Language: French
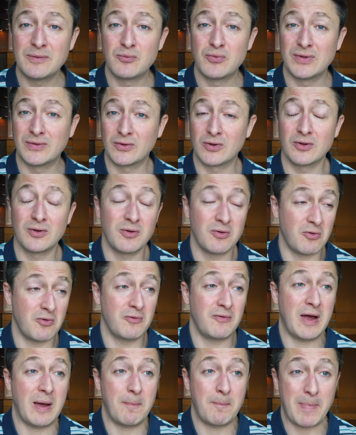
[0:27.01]
puisque on
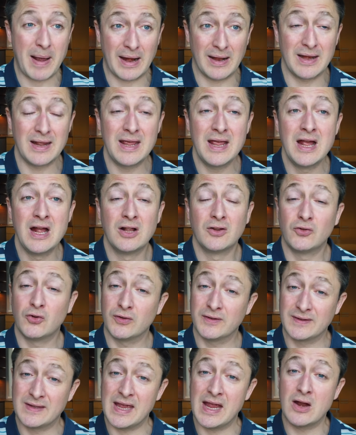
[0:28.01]
va parler de
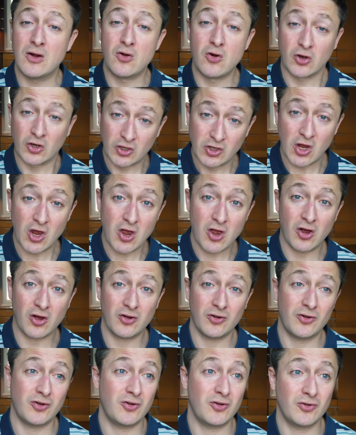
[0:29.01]
ce qui est le
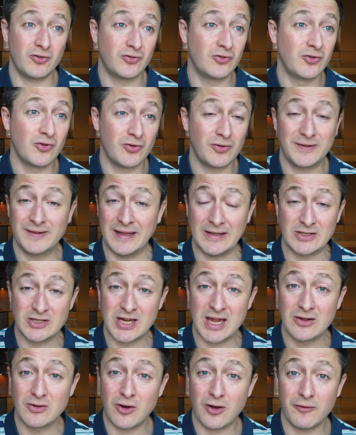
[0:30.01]
cœur euh, de cette
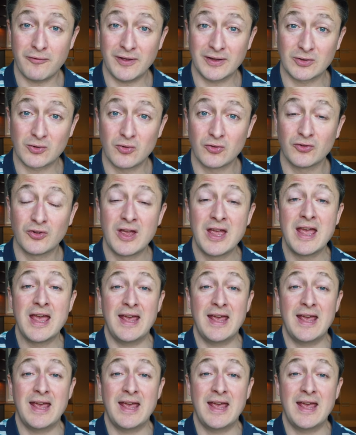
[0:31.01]
chaîne en fin de compte.